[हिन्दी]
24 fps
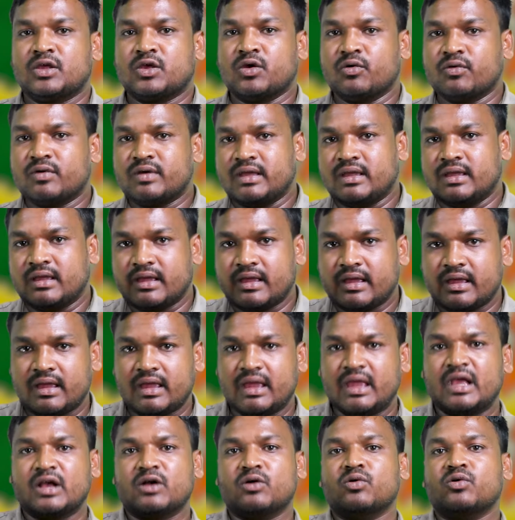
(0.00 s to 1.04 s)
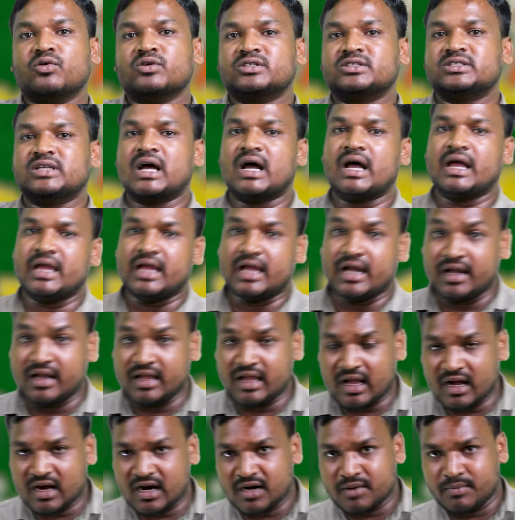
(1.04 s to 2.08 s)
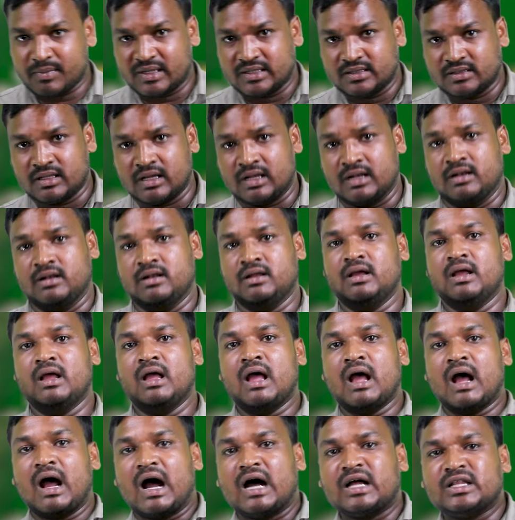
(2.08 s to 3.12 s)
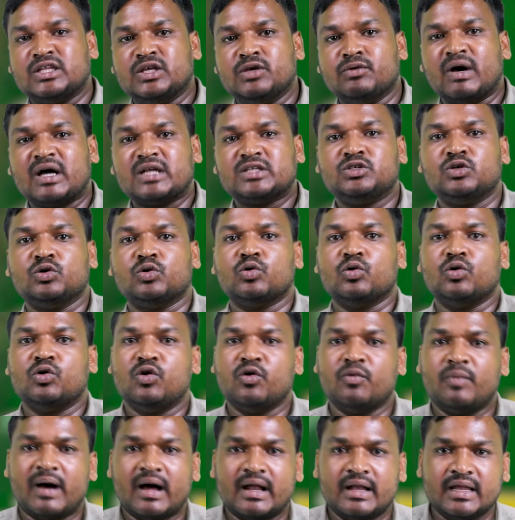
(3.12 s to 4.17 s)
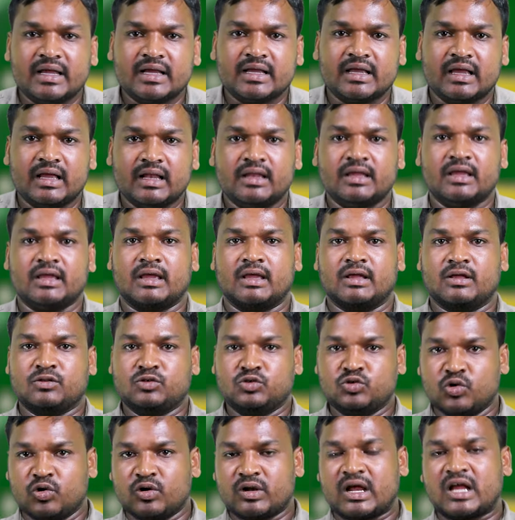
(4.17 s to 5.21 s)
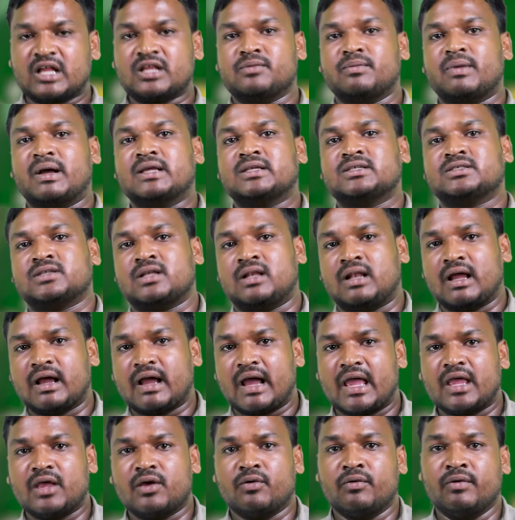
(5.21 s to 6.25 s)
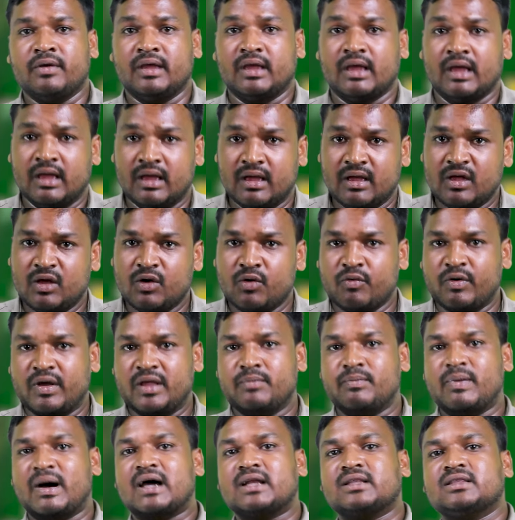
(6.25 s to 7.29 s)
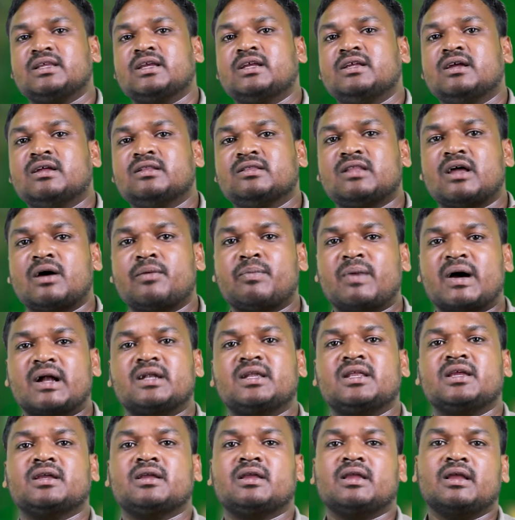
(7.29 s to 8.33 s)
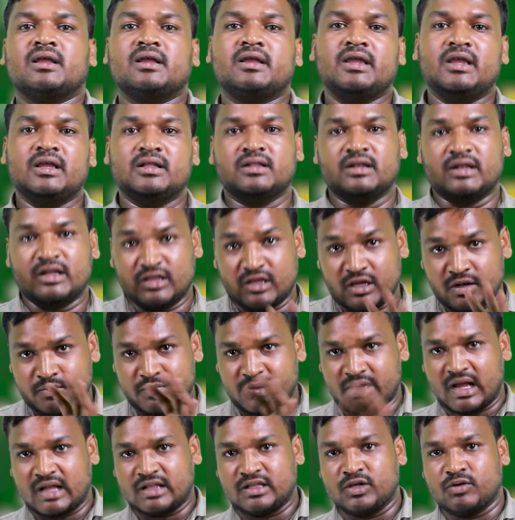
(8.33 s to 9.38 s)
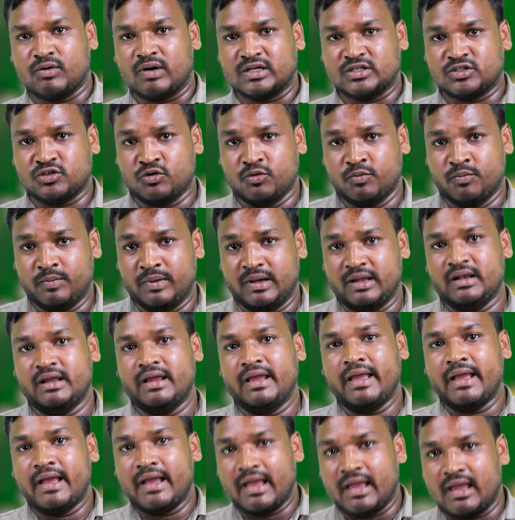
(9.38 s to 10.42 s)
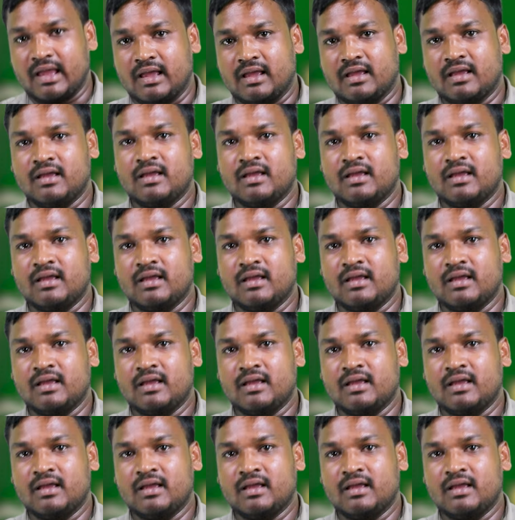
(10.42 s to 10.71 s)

क्योंकि एक ओर जहां इंडिया गठबंधन आदिवासियों को लुभाने के लिए जोर आजमाइश लगाए हुए है वहीं भारतीय जनता पार्टी की गिर नज़र भी आदिवासियों पर है